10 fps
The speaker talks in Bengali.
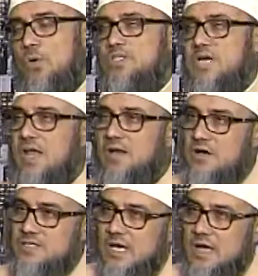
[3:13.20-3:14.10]
ওয়াজাল
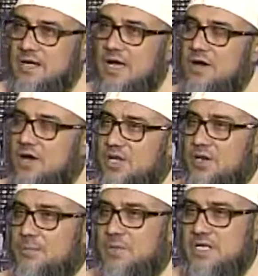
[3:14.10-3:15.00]
গাদানা
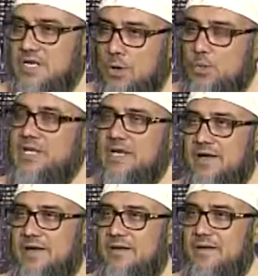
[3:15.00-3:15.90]
খয়রাম্মিন
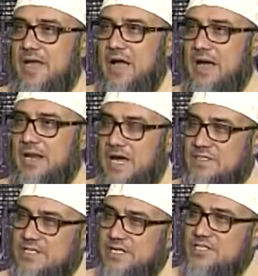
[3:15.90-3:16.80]
ইয়াউমিনা আর
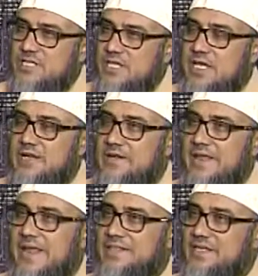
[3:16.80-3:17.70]
আজকের যে দিন
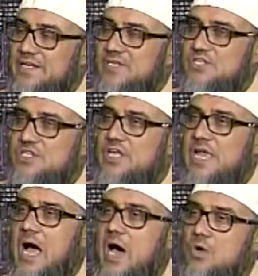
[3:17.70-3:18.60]
এ দিনের
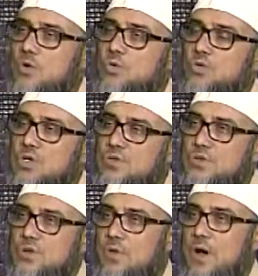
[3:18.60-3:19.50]
চাইতে আরো
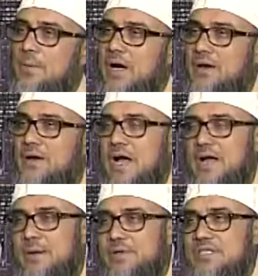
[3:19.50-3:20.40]
উন্নততর আমার
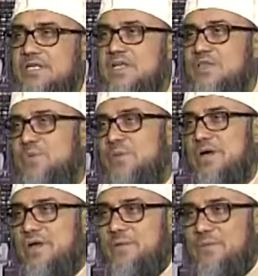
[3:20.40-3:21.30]
আগামী দিনকে তুমি
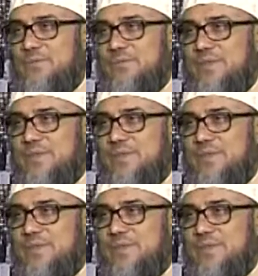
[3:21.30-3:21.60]
বানাও